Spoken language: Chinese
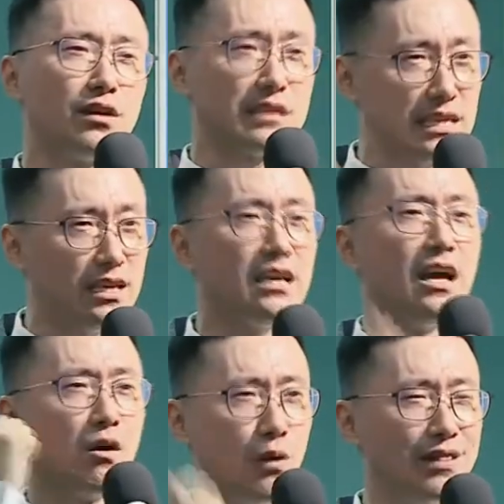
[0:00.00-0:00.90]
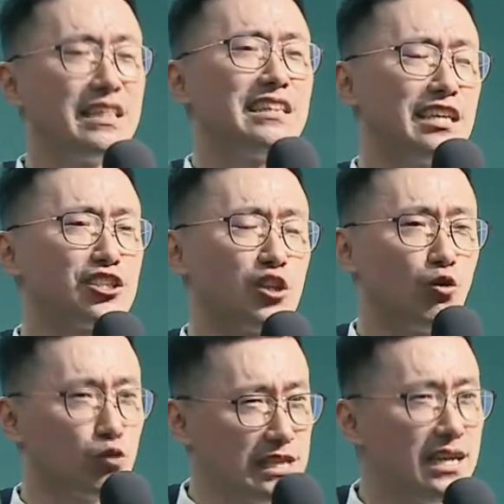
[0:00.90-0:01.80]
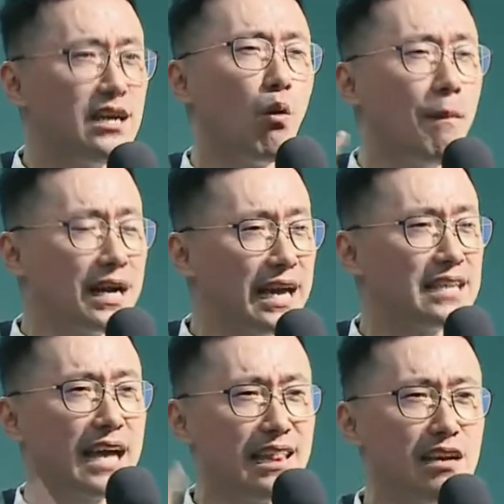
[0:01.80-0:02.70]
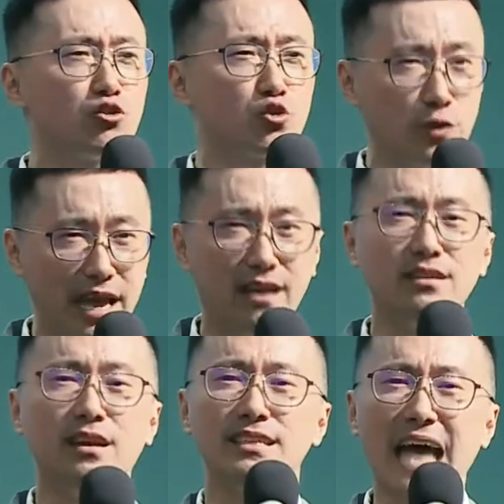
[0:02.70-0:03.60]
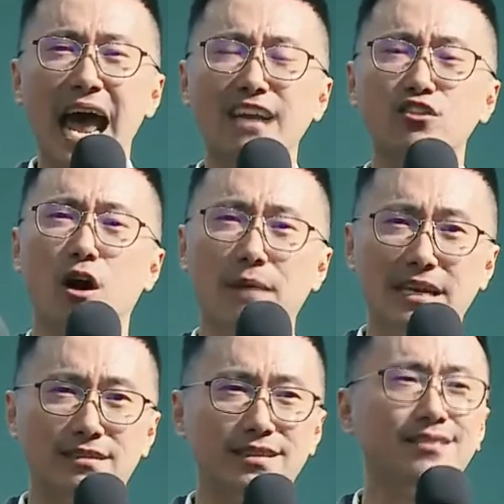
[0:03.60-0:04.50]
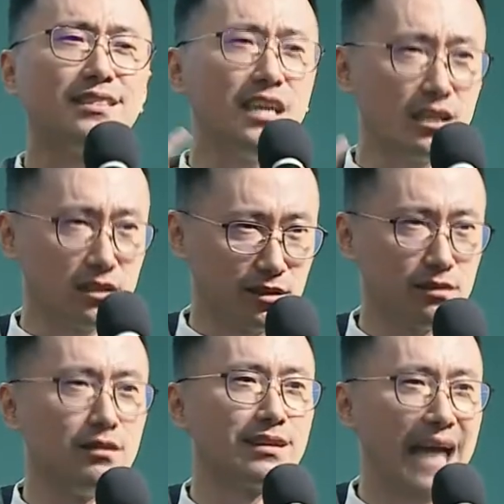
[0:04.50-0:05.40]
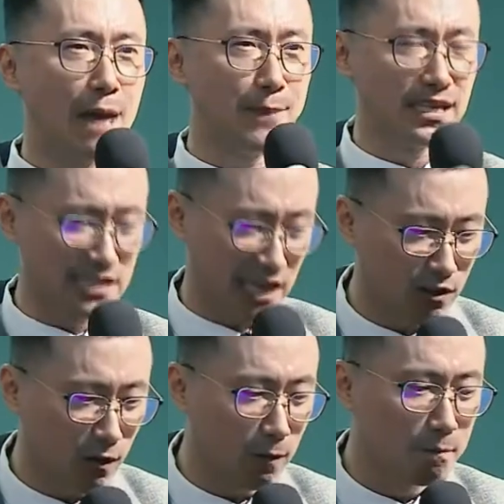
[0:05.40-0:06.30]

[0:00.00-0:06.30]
第一，稳定的收入；第二，我们可以看到组员在爱多美真的改变成功。